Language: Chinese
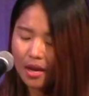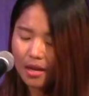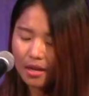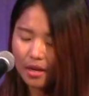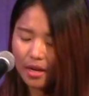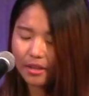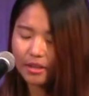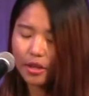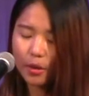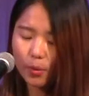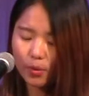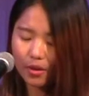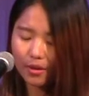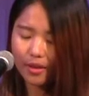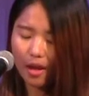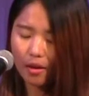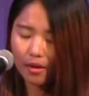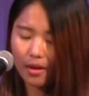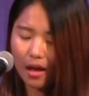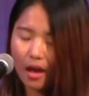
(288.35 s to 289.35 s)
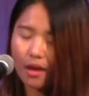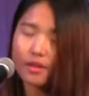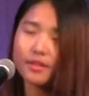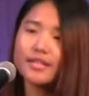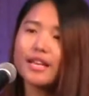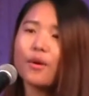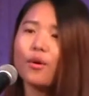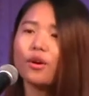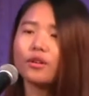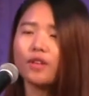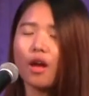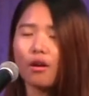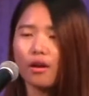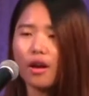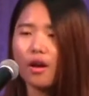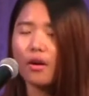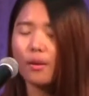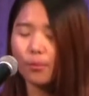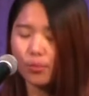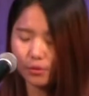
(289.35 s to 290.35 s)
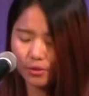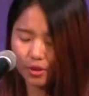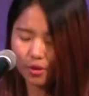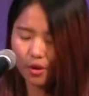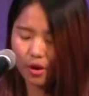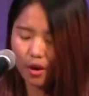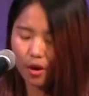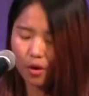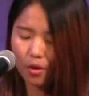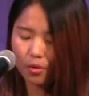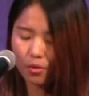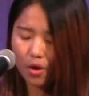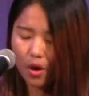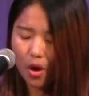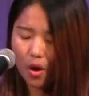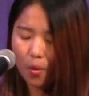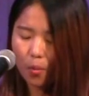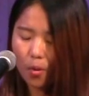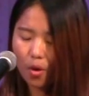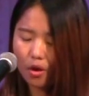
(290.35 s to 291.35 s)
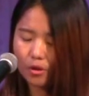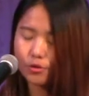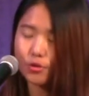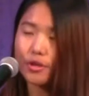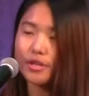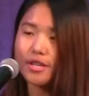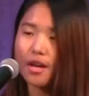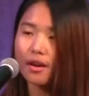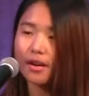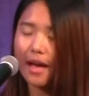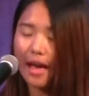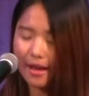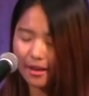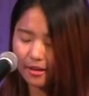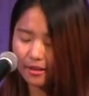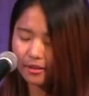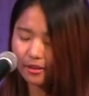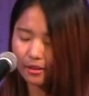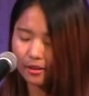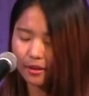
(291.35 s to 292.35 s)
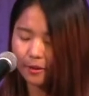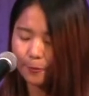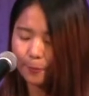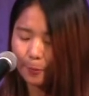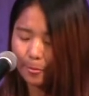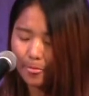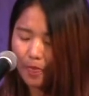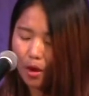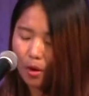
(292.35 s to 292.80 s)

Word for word: 聆听我的祷告。在我祷告完不久后，我学校开课了，